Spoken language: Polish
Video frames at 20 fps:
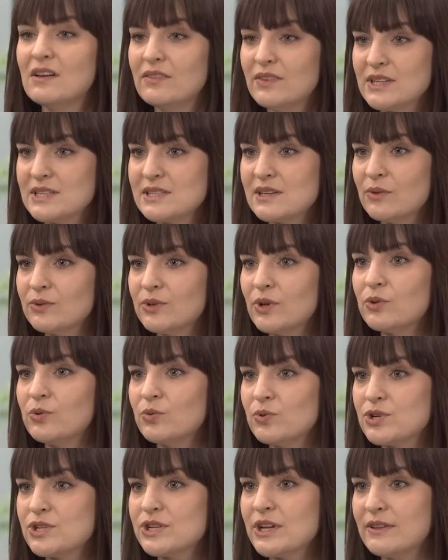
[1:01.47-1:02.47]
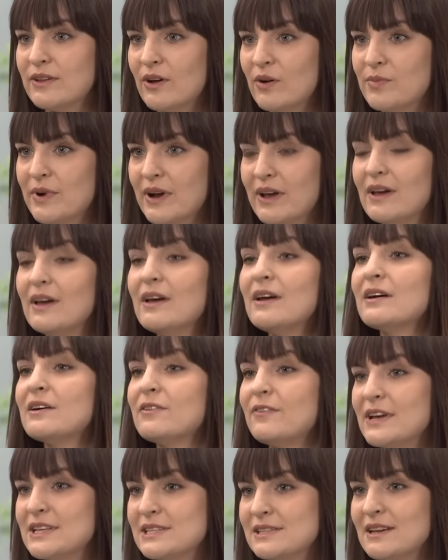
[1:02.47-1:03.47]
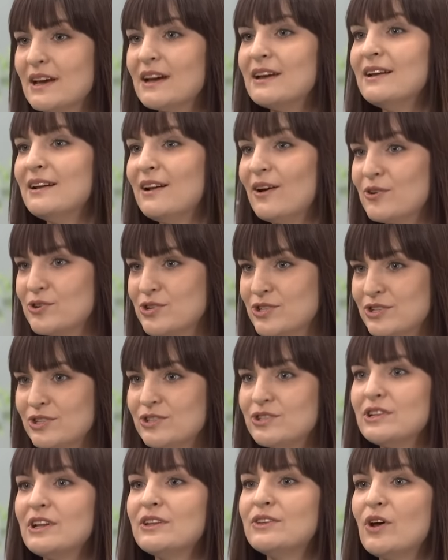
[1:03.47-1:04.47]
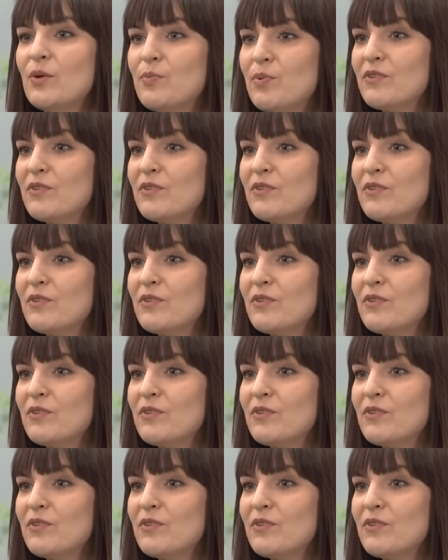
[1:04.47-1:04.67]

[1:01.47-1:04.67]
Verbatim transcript: więc są to tłuszcze dobre. Kwestia ilości, czyli to